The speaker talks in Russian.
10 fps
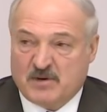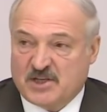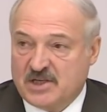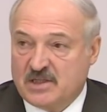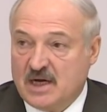
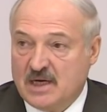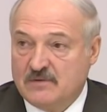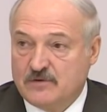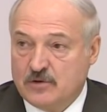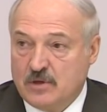
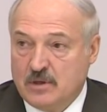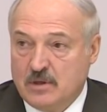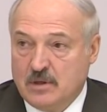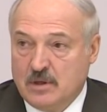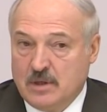посчитали все,
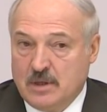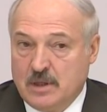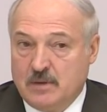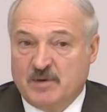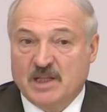
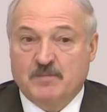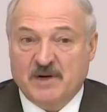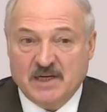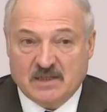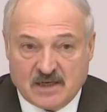и было
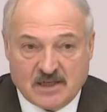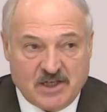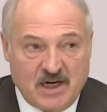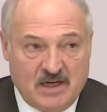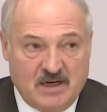принято
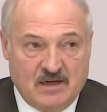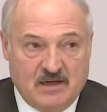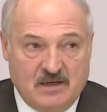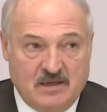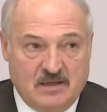решение,
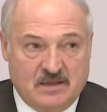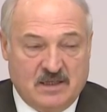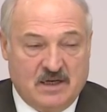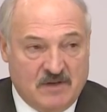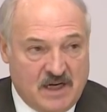и
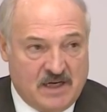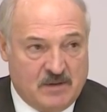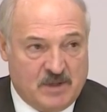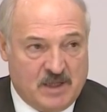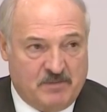
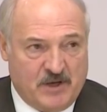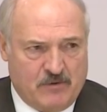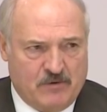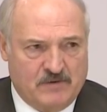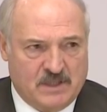заявление было
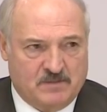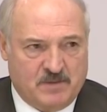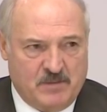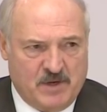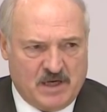первого
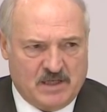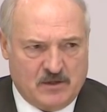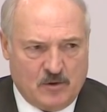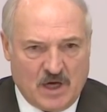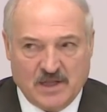вице-премьера
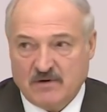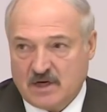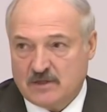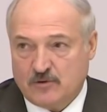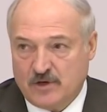
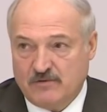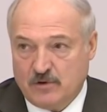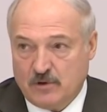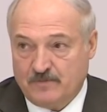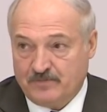Силуанова, который
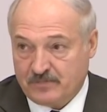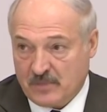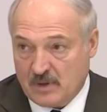вел